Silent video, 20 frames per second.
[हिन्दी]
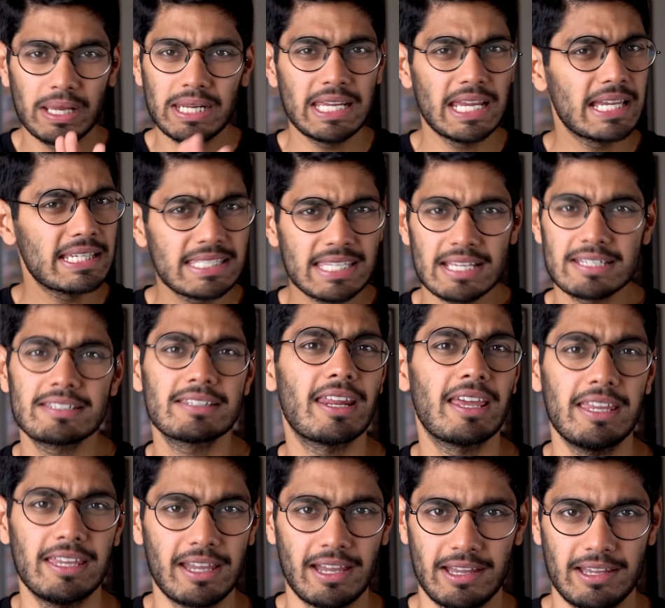पर ये सच
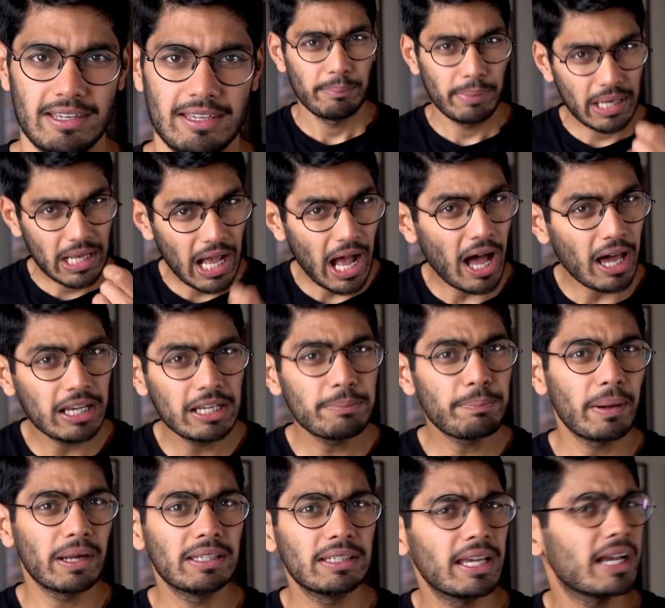नहीं है
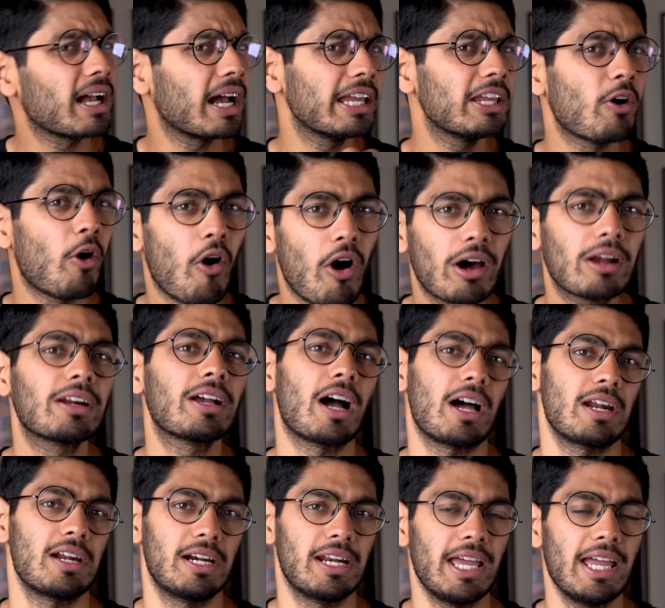भिखारीपन के कई और
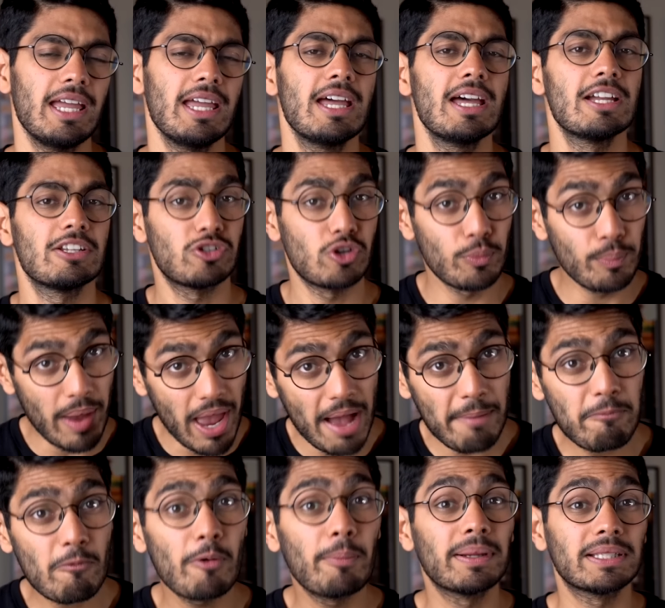कारण है जो मैं
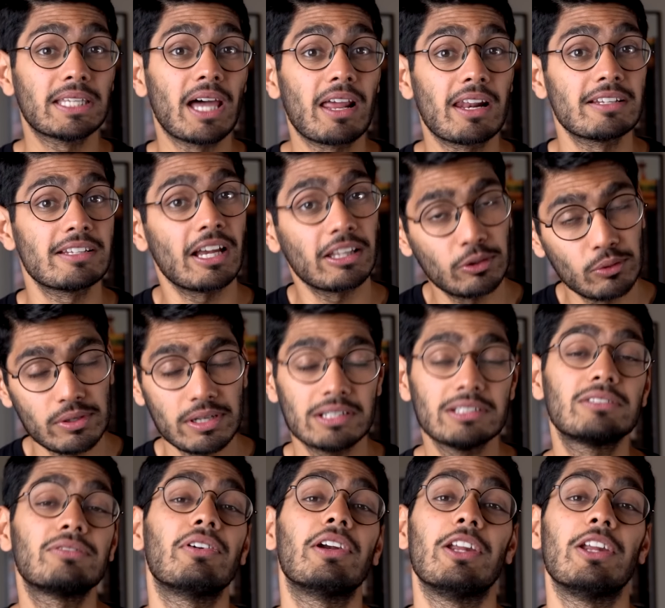आपको बताना चाहता हूँ इस